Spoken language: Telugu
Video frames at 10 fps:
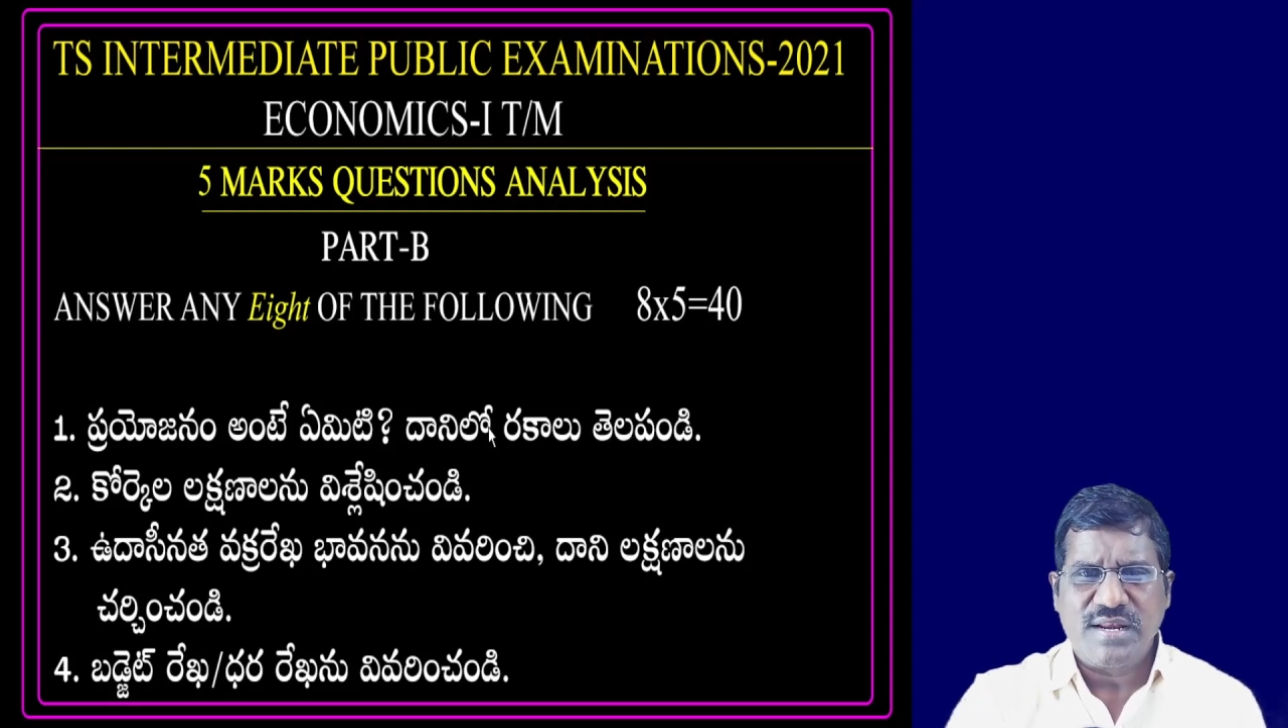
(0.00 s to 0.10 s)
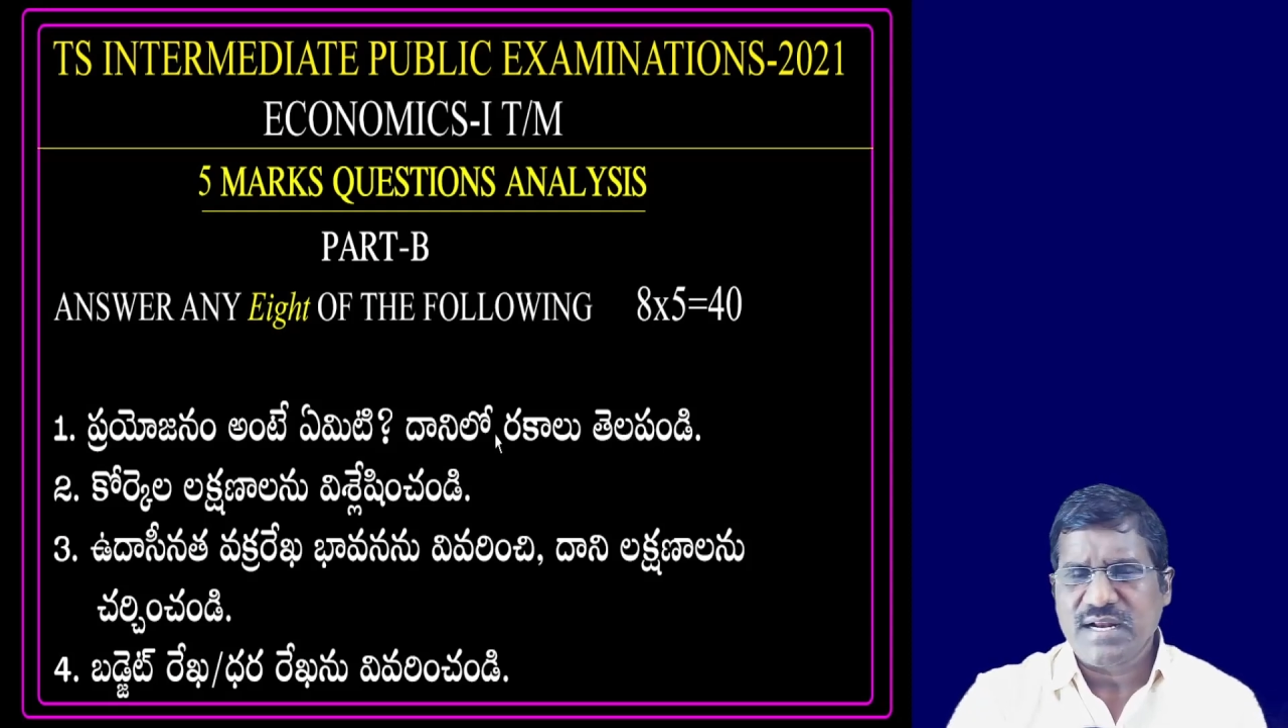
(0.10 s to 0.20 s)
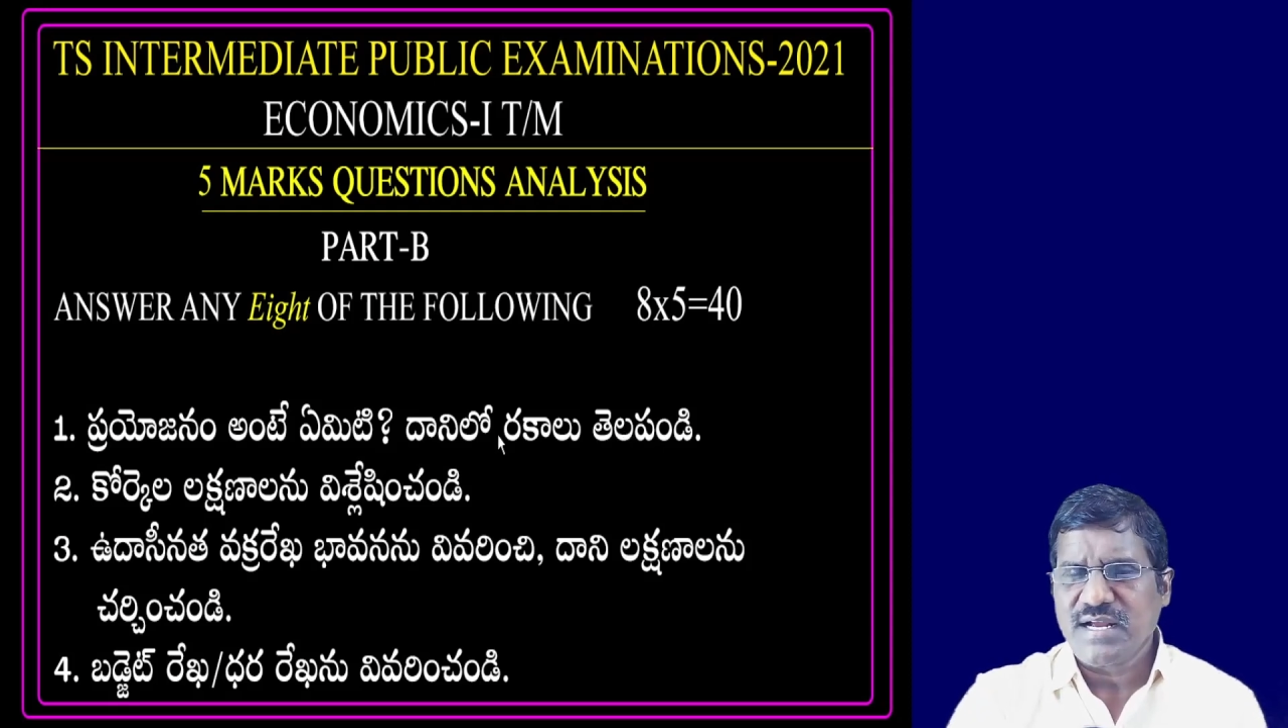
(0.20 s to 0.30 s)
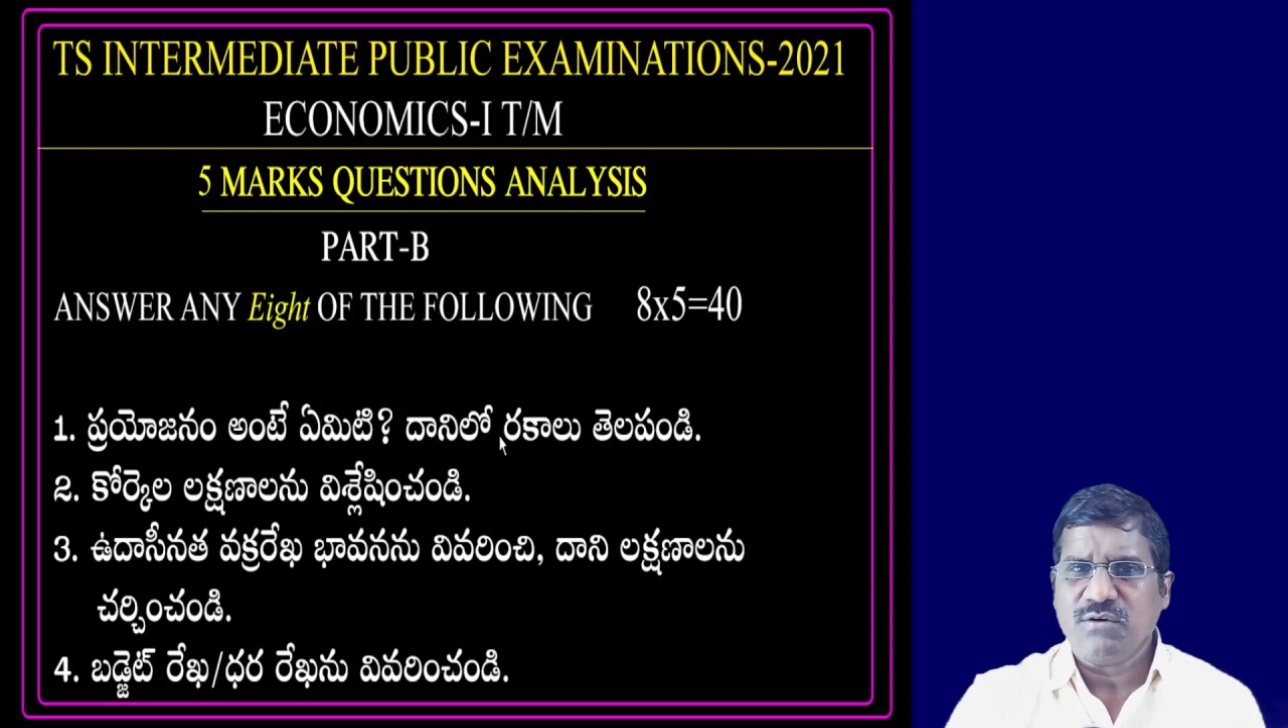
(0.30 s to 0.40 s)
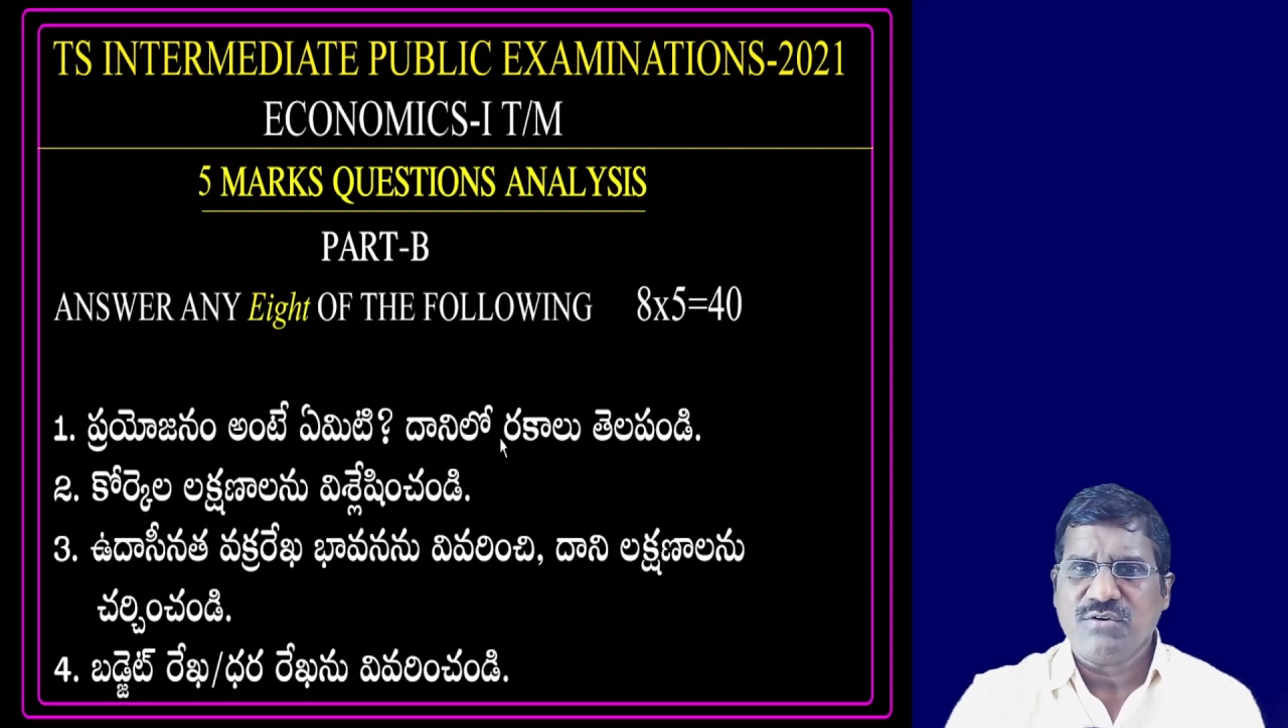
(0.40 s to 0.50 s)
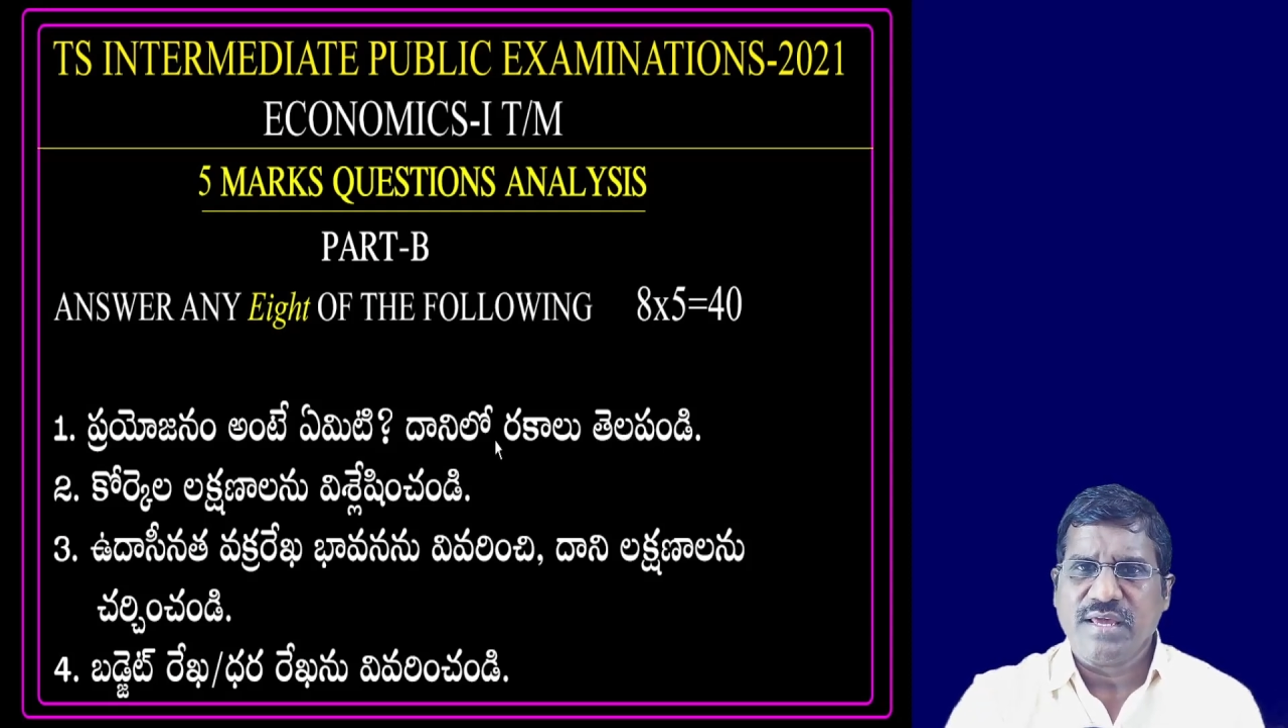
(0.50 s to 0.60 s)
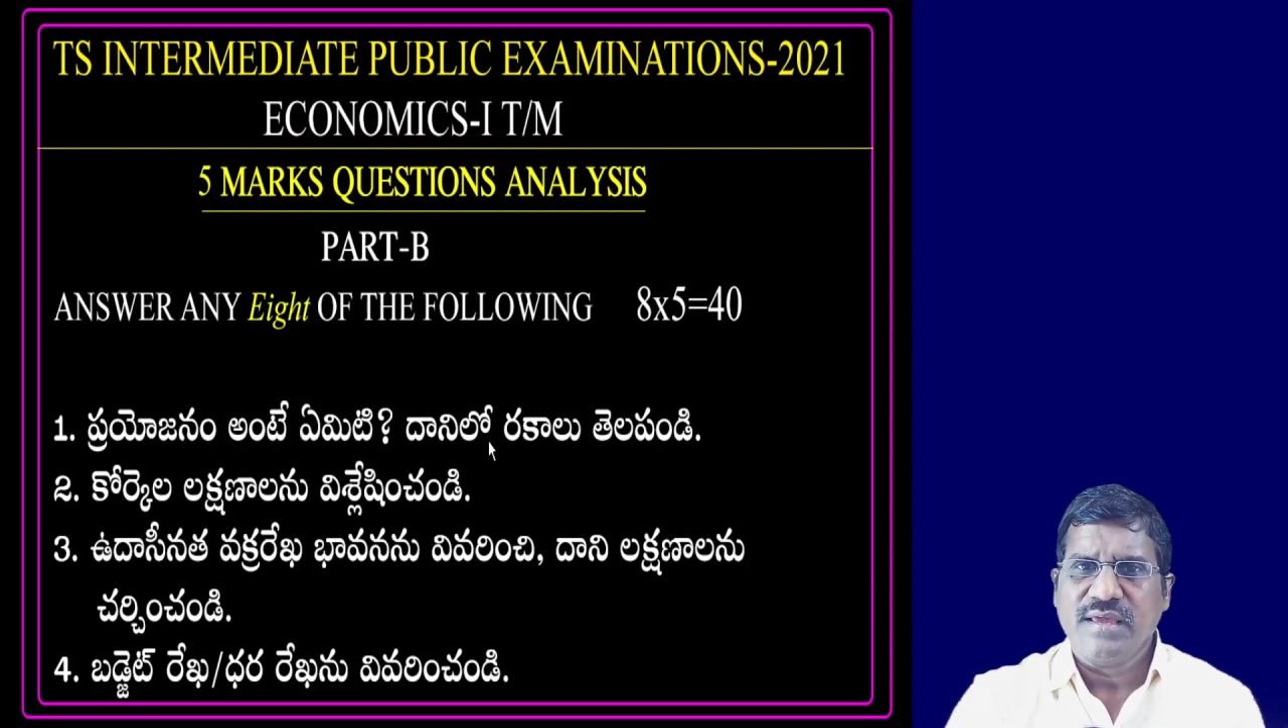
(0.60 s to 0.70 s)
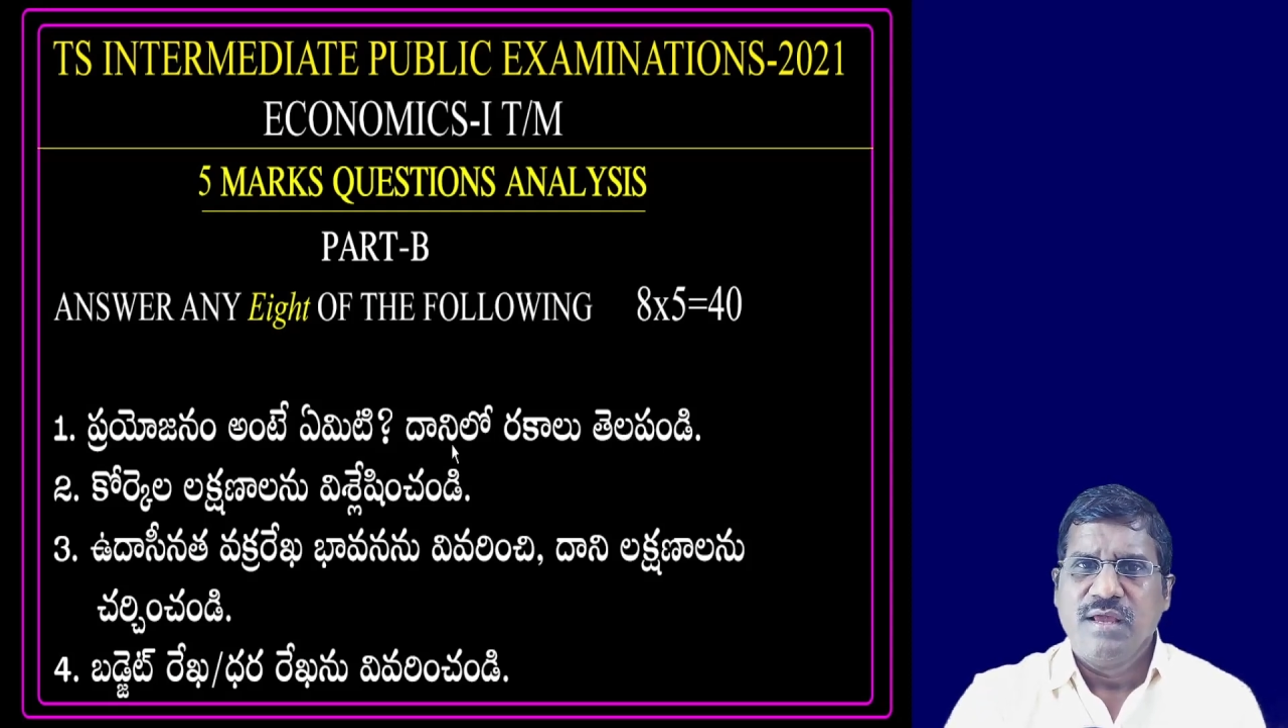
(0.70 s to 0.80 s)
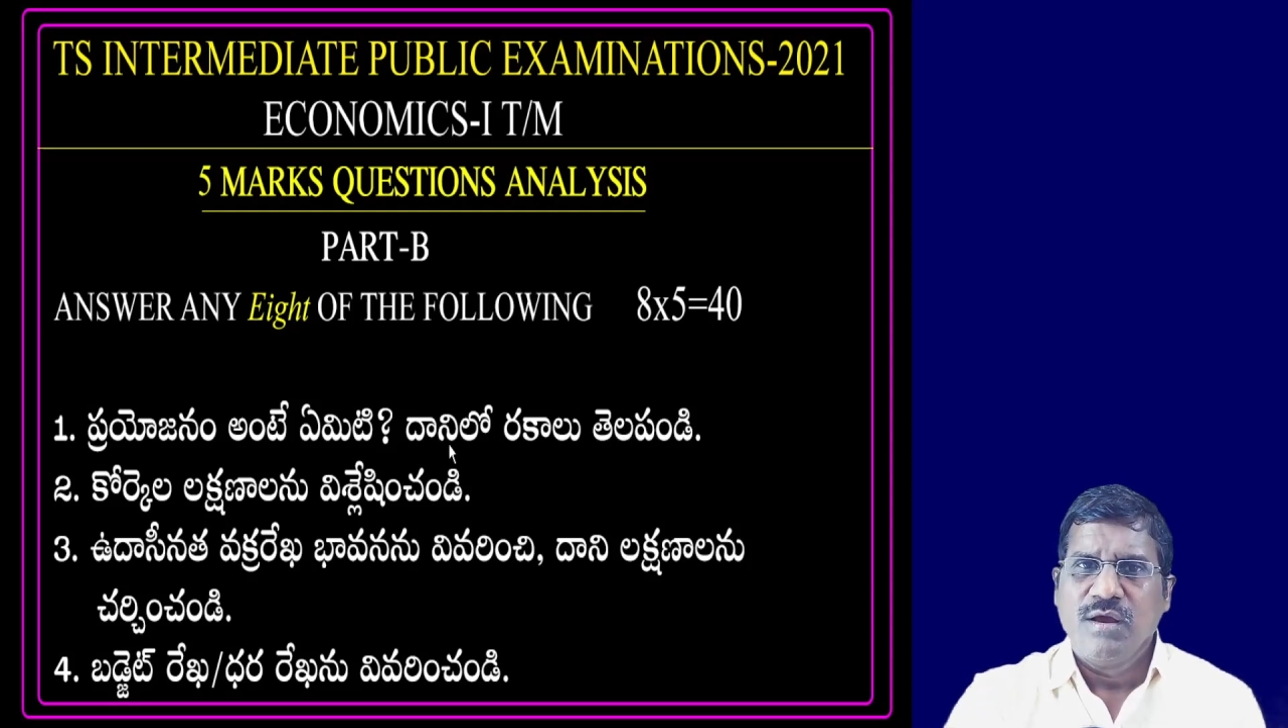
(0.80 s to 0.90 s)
అని రకాలు ఉంటాయి